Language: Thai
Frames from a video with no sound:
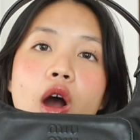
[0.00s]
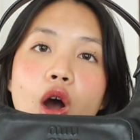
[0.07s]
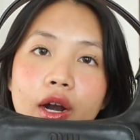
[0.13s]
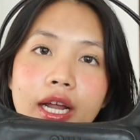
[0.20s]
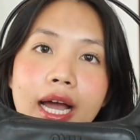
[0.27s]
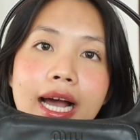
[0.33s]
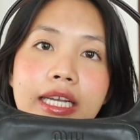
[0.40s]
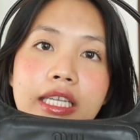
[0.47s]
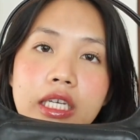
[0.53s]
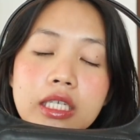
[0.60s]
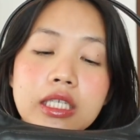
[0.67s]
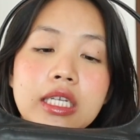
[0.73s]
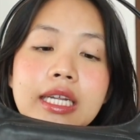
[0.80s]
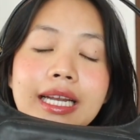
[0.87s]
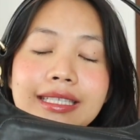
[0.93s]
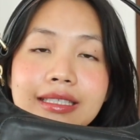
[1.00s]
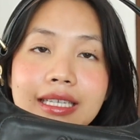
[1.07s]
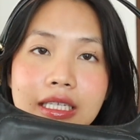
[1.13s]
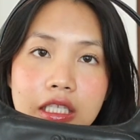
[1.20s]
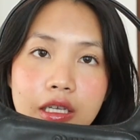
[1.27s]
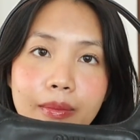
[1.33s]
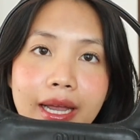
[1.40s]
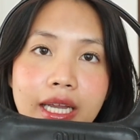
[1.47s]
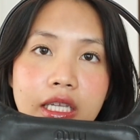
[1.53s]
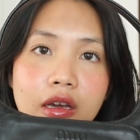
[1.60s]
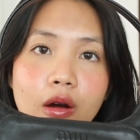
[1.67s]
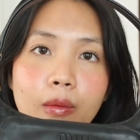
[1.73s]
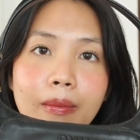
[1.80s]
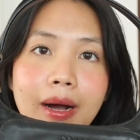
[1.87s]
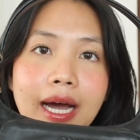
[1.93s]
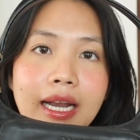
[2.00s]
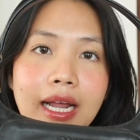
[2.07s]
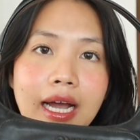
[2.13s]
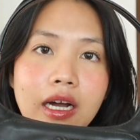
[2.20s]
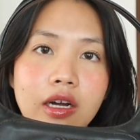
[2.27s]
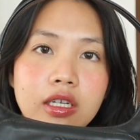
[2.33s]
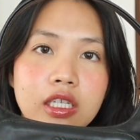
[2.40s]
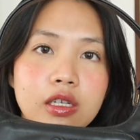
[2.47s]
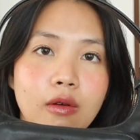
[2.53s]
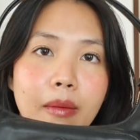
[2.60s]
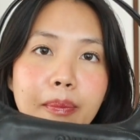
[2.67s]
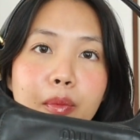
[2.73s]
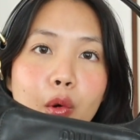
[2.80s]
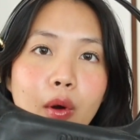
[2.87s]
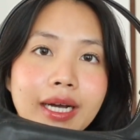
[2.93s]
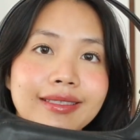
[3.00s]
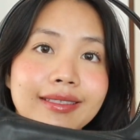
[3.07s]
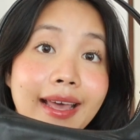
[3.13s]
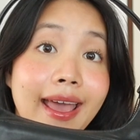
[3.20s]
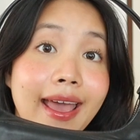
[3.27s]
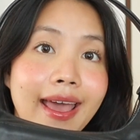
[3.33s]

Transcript: ค่อนข้างเยอะเลยหลังจากที่ใบนี้ออกมานะคะก็ถือว่าปลุกกระแส